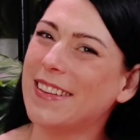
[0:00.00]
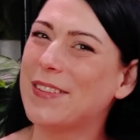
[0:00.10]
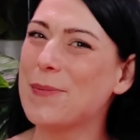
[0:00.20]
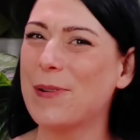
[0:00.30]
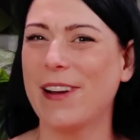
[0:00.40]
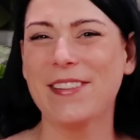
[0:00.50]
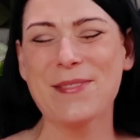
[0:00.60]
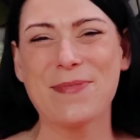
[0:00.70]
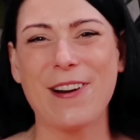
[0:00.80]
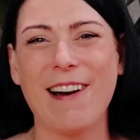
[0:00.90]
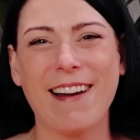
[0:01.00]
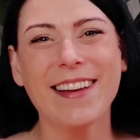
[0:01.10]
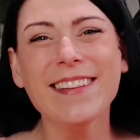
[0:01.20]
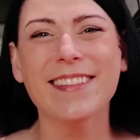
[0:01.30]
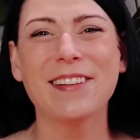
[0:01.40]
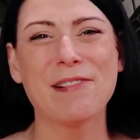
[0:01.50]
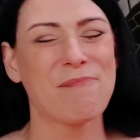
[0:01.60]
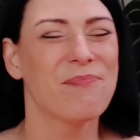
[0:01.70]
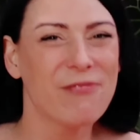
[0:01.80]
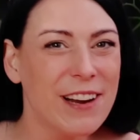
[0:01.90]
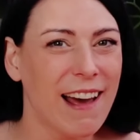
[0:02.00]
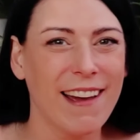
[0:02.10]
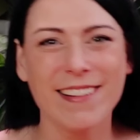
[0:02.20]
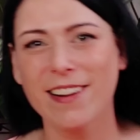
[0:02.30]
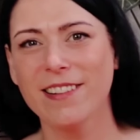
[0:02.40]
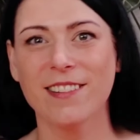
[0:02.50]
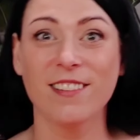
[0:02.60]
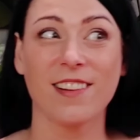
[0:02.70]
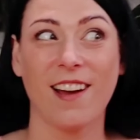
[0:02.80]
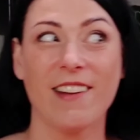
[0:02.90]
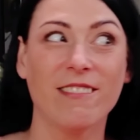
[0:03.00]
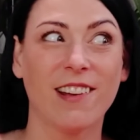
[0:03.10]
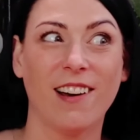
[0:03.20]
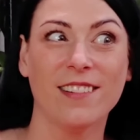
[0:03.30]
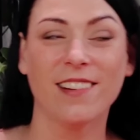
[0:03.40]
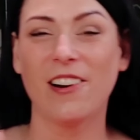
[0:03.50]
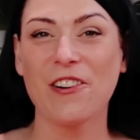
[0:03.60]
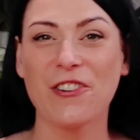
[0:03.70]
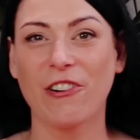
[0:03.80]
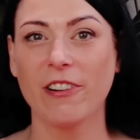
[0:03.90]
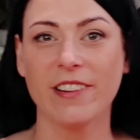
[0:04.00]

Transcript: Surprise, surprise. Ähm, vielleicht hat sich der ein oder andere auch schon